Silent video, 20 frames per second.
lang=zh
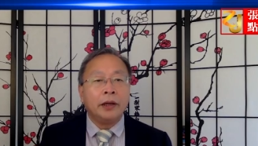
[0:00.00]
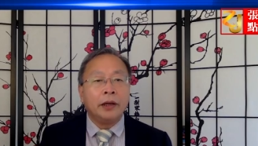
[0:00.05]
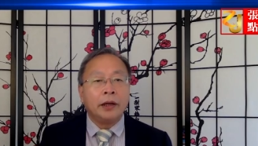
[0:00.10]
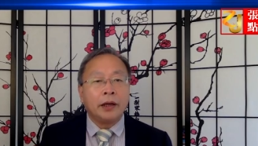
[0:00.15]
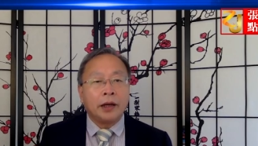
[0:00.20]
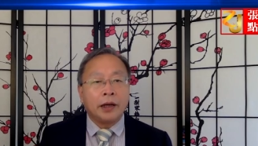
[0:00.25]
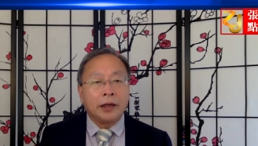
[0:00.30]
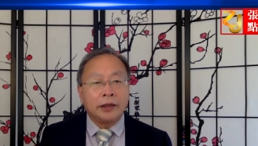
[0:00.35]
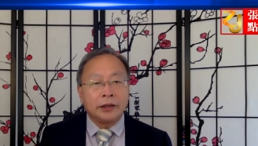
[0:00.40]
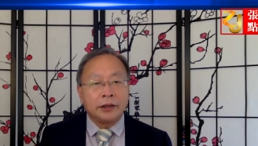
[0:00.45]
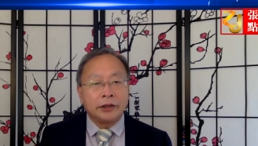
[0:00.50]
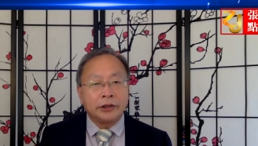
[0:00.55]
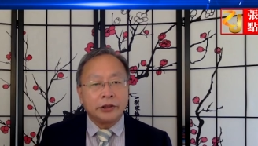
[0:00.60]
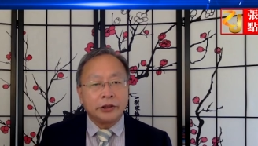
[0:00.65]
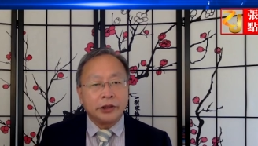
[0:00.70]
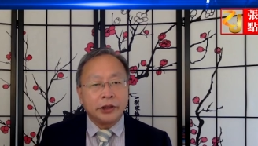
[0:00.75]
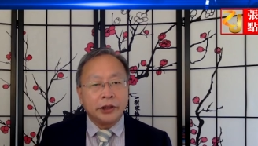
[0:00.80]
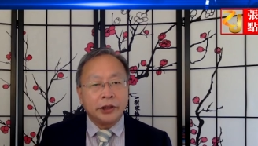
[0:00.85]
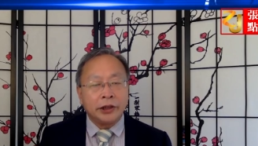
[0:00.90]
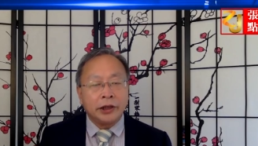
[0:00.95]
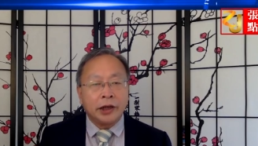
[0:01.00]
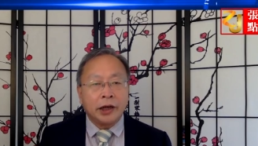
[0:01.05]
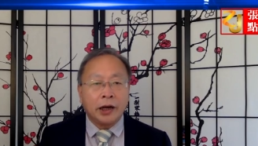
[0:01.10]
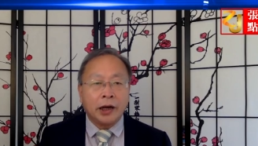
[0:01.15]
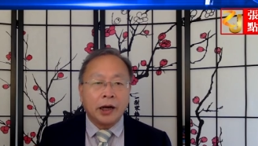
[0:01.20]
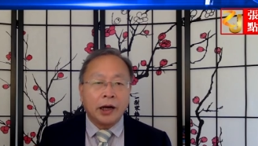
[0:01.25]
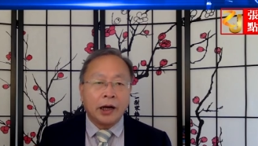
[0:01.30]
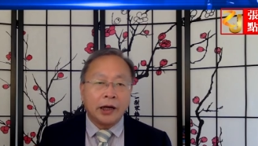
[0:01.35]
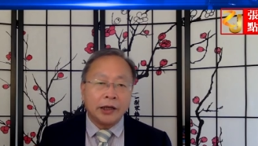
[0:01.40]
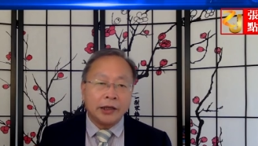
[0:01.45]
按照世界银行
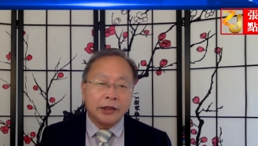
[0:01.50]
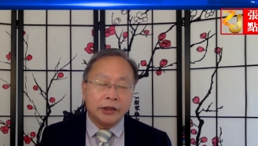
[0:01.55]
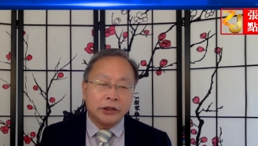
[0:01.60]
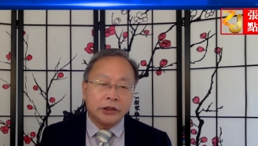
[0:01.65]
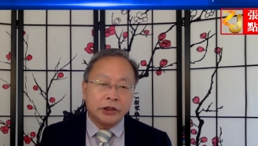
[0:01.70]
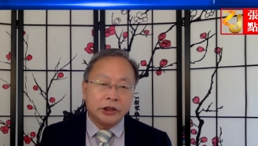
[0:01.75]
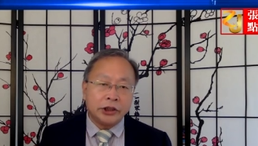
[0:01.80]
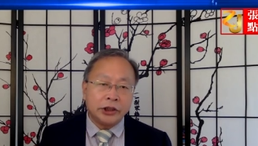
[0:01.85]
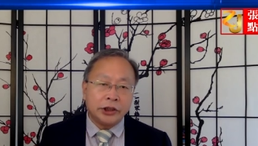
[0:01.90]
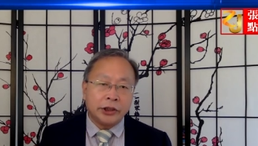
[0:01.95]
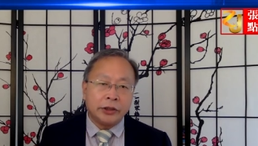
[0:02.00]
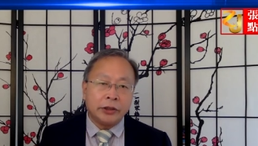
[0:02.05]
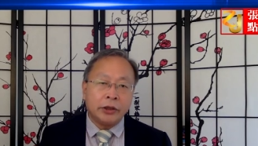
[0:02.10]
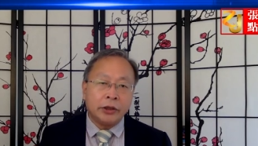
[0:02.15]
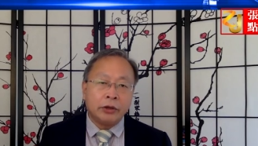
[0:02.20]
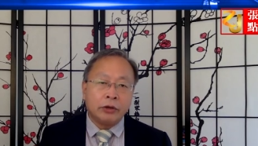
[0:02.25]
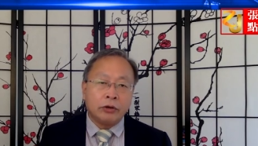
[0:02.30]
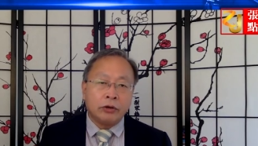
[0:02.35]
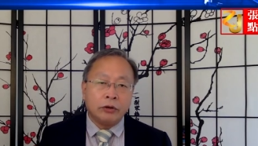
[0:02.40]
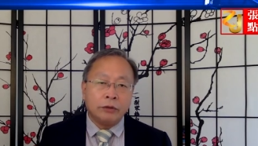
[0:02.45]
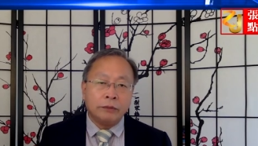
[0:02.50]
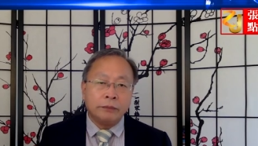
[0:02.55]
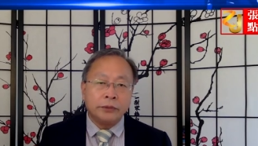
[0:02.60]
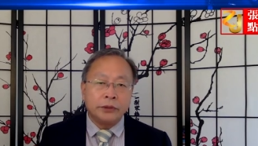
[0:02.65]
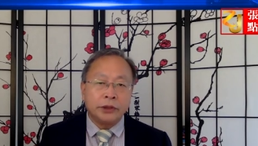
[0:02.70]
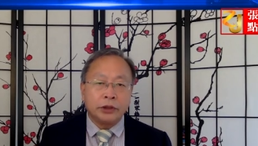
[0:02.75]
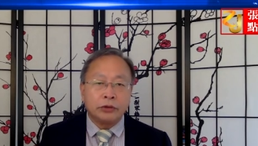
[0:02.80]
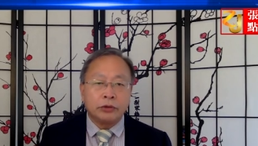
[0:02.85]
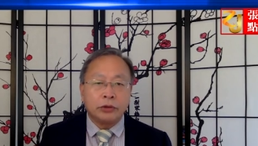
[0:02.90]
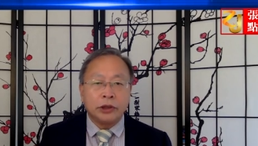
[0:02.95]
二零一七年公布
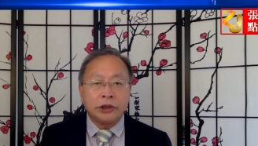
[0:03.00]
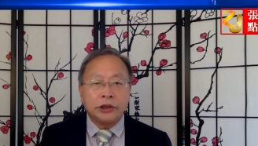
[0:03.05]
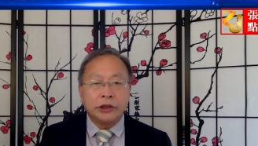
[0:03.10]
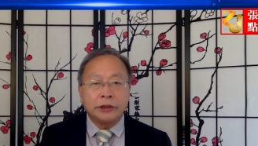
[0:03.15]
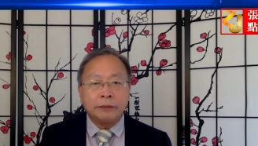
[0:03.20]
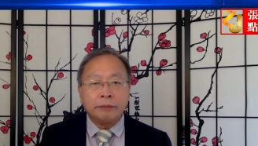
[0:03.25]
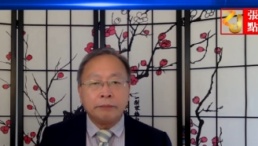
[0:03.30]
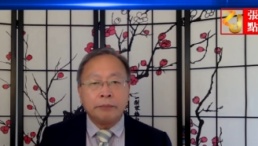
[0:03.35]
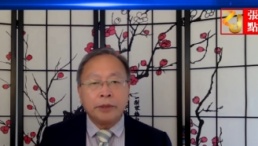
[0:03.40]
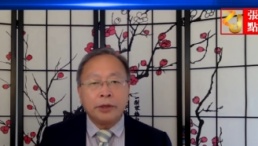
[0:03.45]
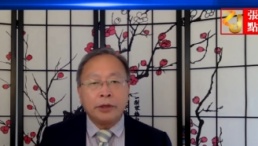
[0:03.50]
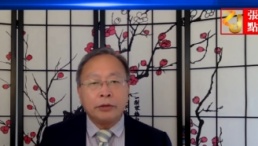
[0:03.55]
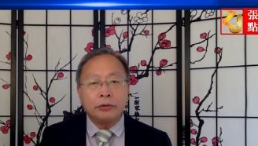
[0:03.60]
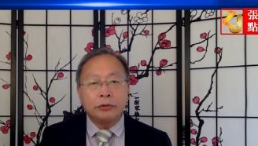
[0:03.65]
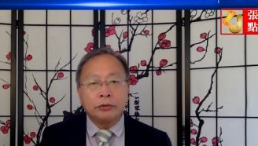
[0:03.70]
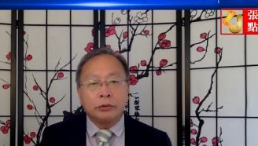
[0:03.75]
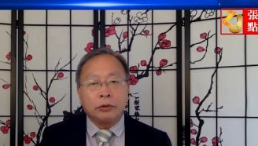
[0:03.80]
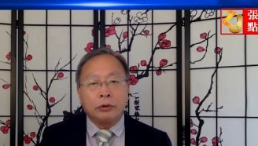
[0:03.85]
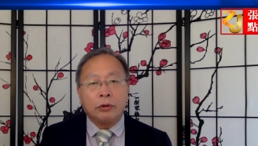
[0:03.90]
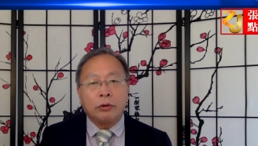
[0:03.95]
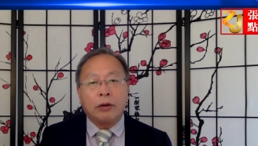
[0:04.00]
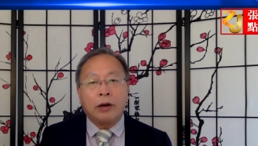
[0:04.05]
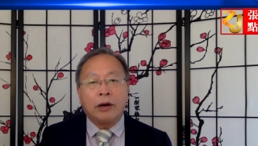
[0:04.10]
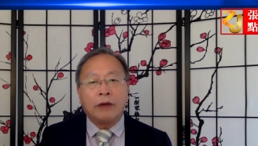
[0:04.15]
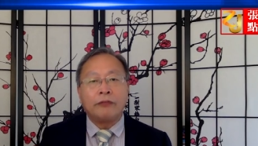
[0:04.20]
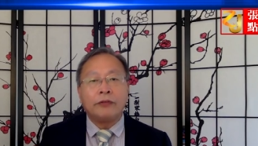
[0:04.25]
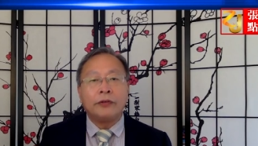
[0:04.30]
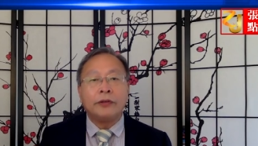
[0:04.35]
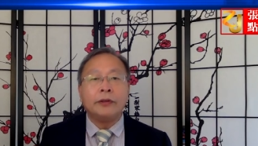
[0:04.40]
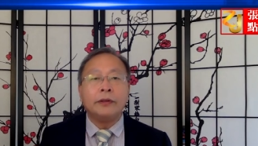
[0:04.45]
的最新标准划
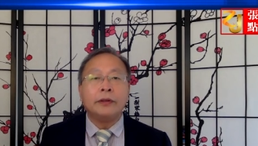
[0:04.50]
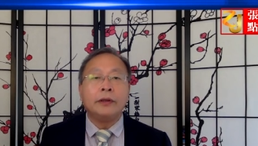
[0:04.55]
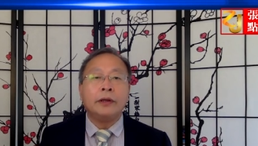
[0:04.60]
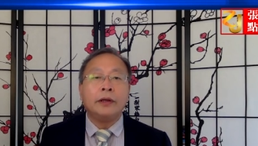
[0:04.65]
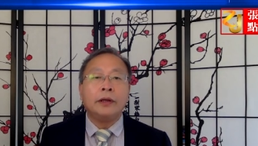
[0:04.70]
分，